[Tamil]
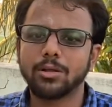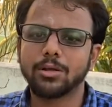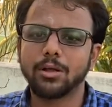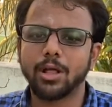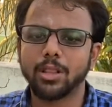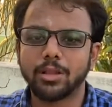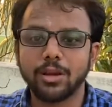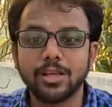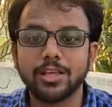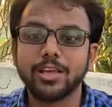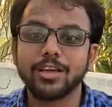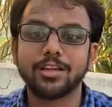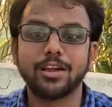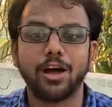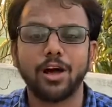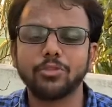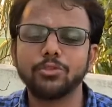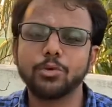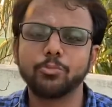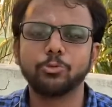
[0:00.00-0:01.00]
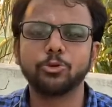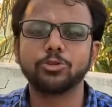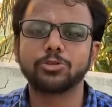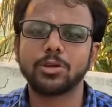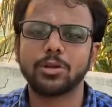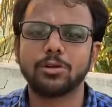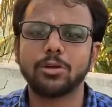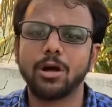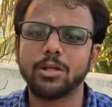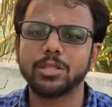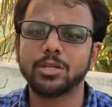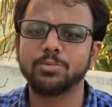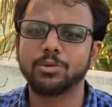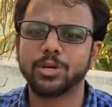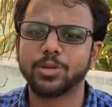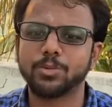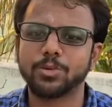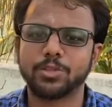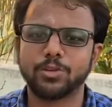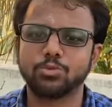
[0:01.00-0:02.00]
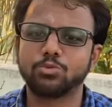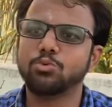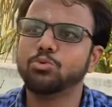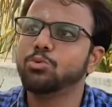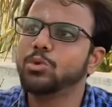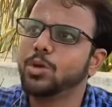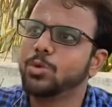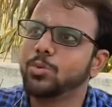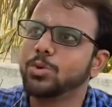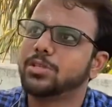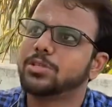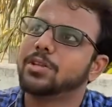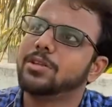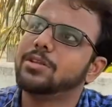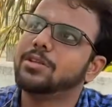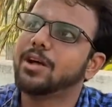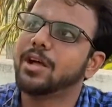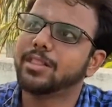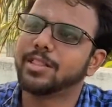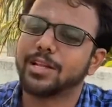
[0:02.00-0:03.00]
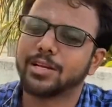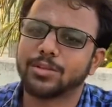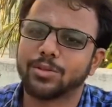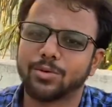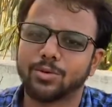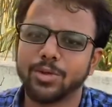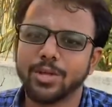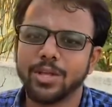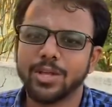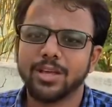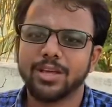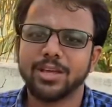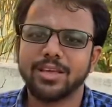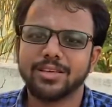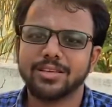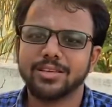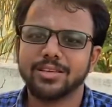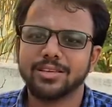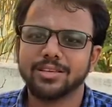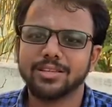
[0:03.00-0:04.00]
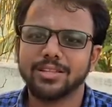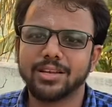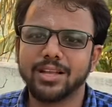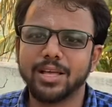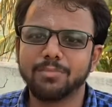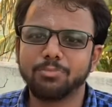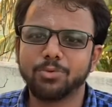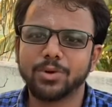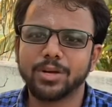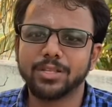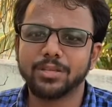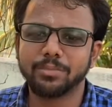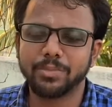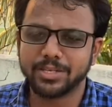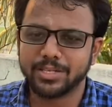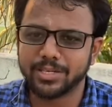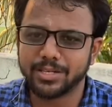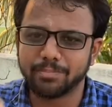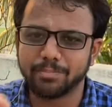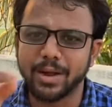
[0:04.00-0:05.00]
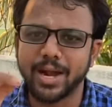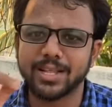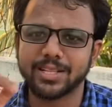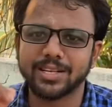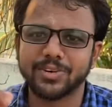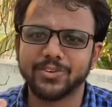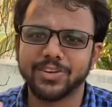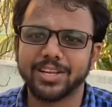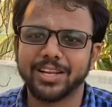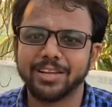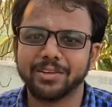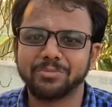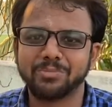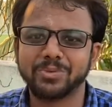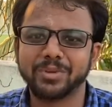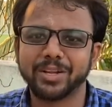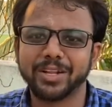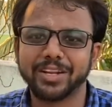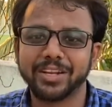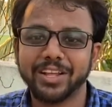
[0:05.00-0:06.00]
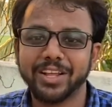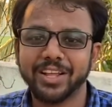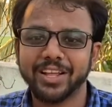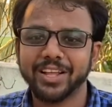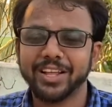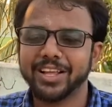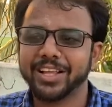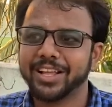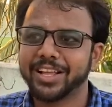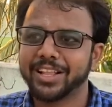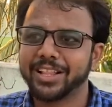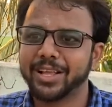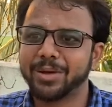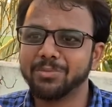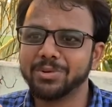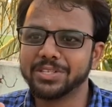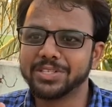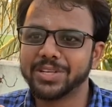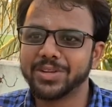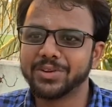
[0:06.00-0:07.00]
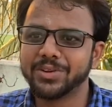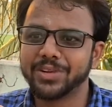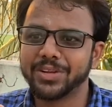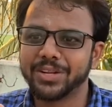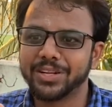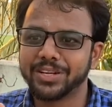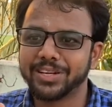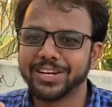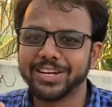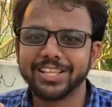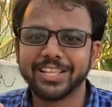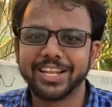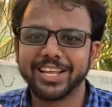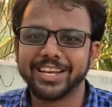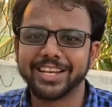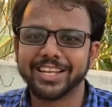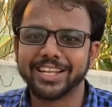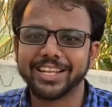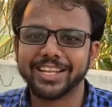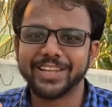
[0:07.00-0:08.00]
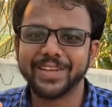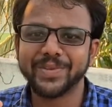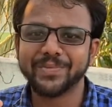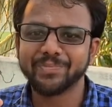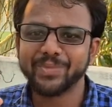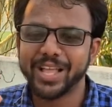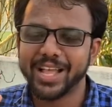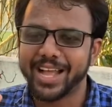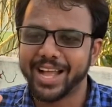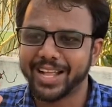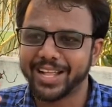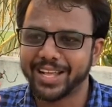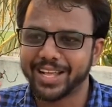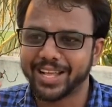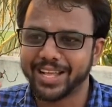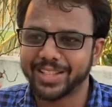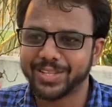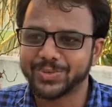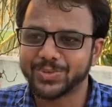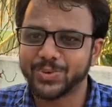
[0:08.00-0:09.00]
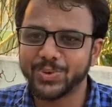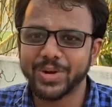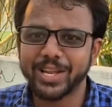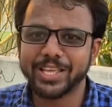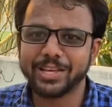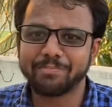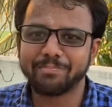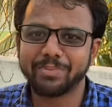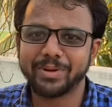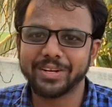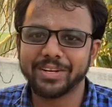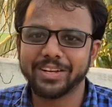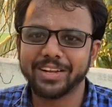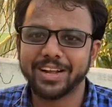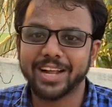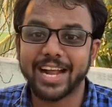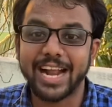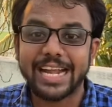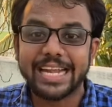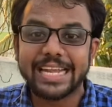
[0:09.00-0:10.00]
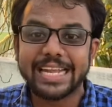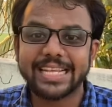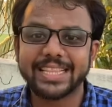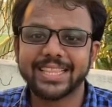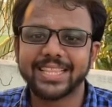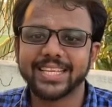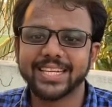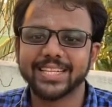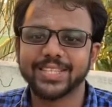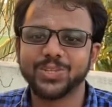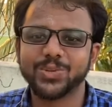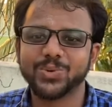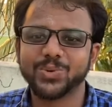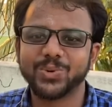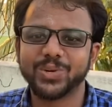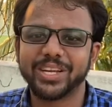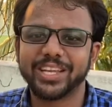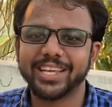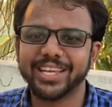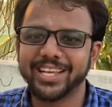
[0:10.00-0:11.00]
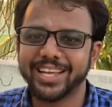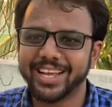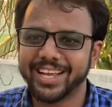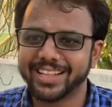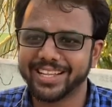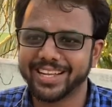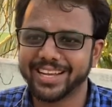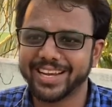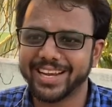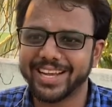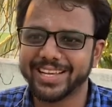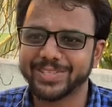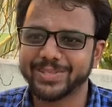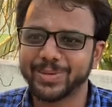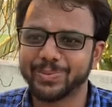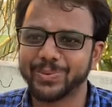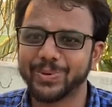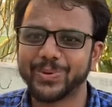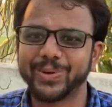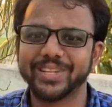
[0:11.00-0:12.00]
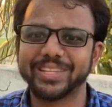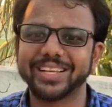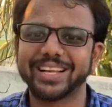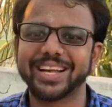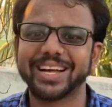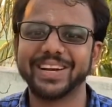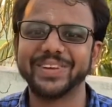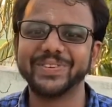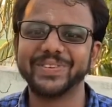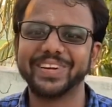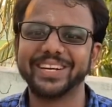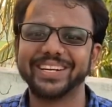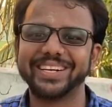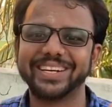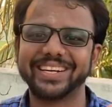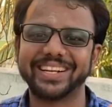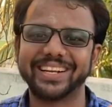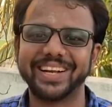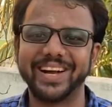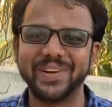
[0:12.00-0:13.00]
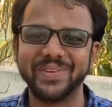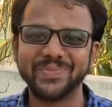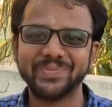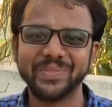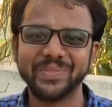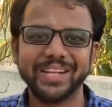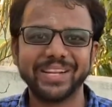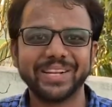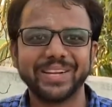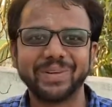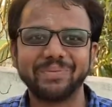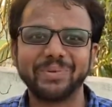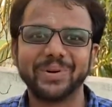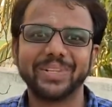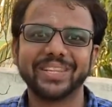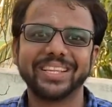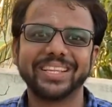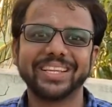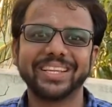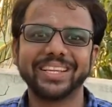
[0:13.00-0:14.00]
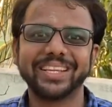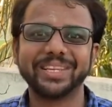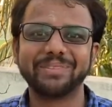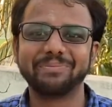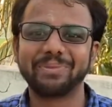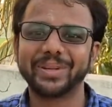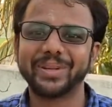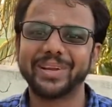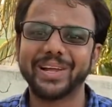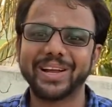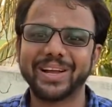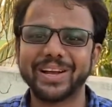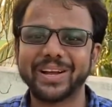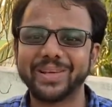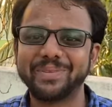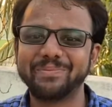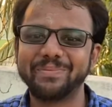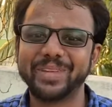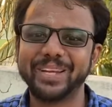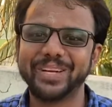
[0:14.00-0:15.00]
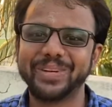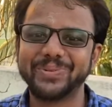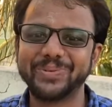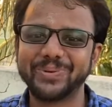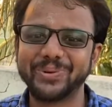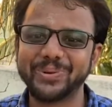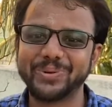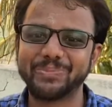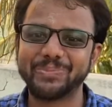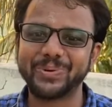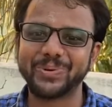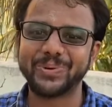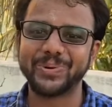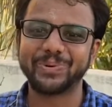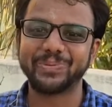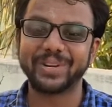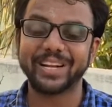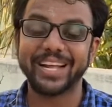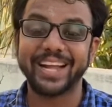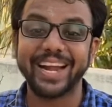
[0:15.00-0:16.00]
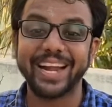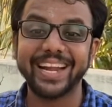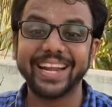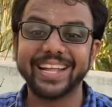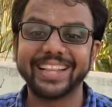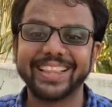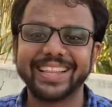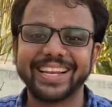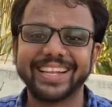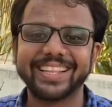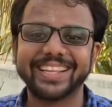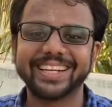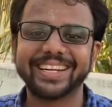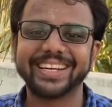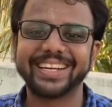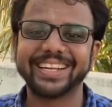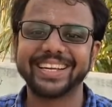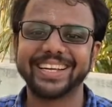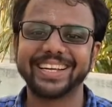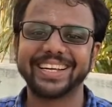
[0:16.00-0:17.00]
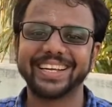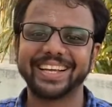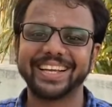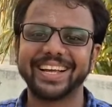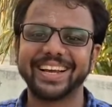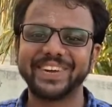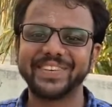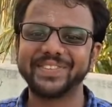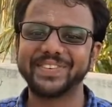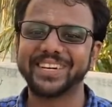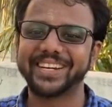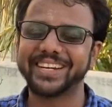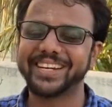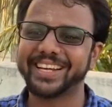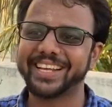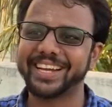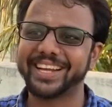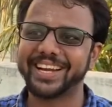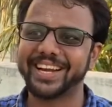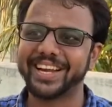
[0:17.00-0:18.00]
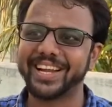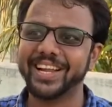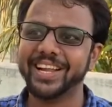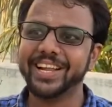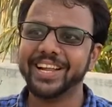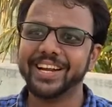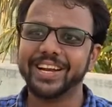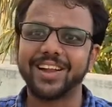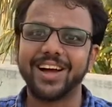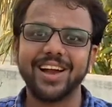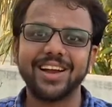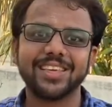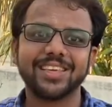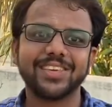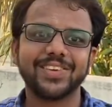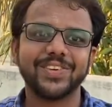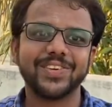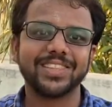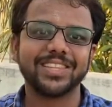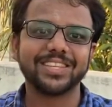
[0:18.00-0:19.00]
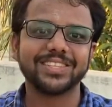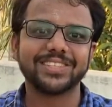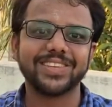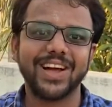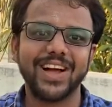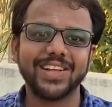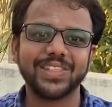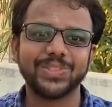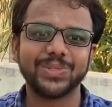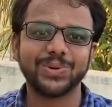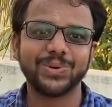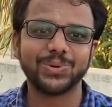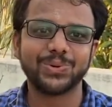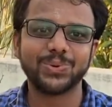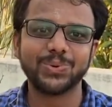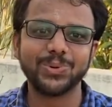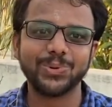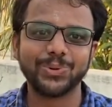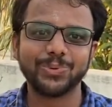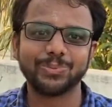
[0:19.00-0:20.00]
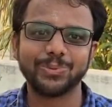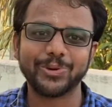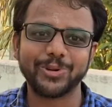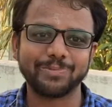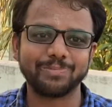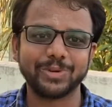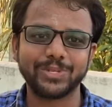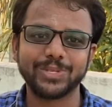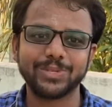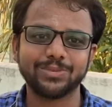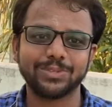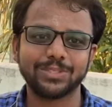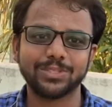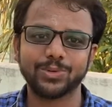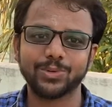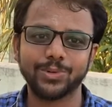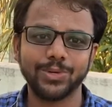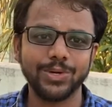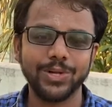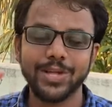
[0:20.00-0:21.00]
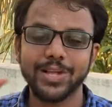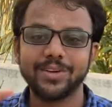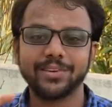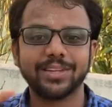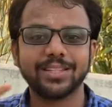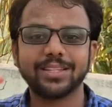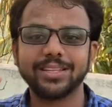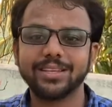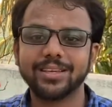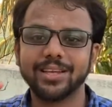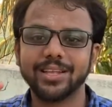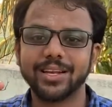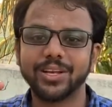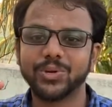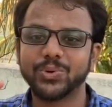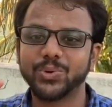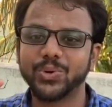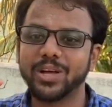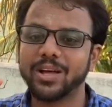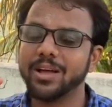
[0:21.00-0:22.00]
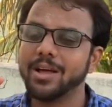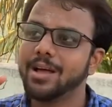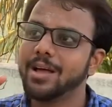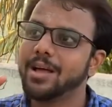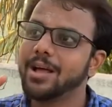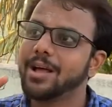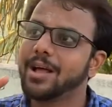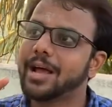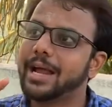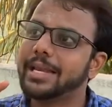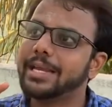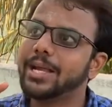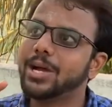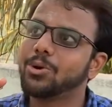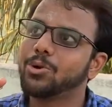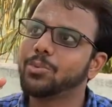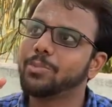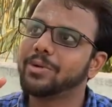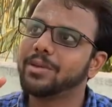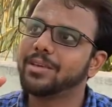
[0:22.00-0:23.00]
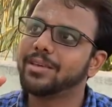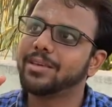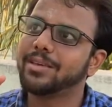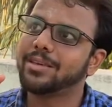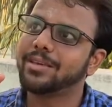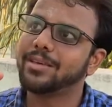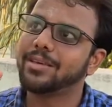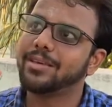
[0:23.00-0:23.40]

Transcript: அதெல்லாம் கேட்குறேன் அது எப்படி சார் காந்தி மண்டபத்தில் சூரிய ஒளி சரியாக அந்த நேரத்தில் ஏய் இதெல்லாம் இப்போ உட்காந்து பேசிக்கிட்டு பாடத்தை கவனிலேன்றாரு தமிழ்ச்செல் எழுதுறாரு அந்த சோழையப்பன் கண்ணை திறந்து கொண்டே அந்த கிளாஸ் ரூமில் உட்காந்து கனவு கண்டுக்கிட்டு இருக்கான் நம்ம வந்து இப்படிலாம் கிளம்பி டூருக்கு போகணும் அப்படின்னு கண்ணை திறந்துக்கிட்டே கனவு கண்டுக்கிட்டே இருக்கானா நாளைக்கு வந்து சாயந்தரம் டூருக்கு போகிற பஸ் வந்துடும் வந்து ஏறினோன்னா கன்னியாகுமரிக்கு